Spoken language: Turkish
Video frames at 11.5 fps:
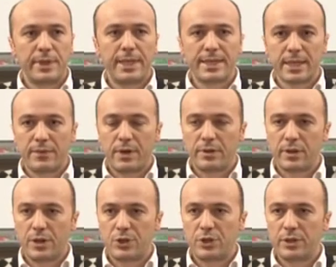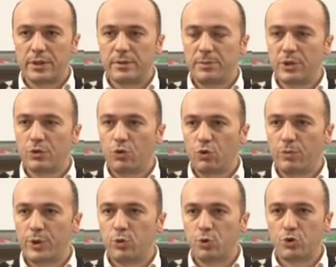dezavantajlı bir
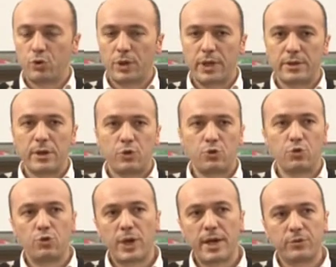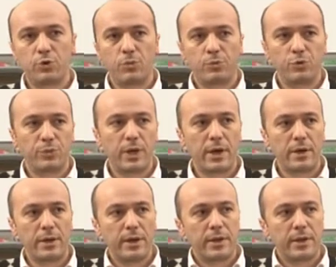konuma düşüyorlar. Çünkü her toplumda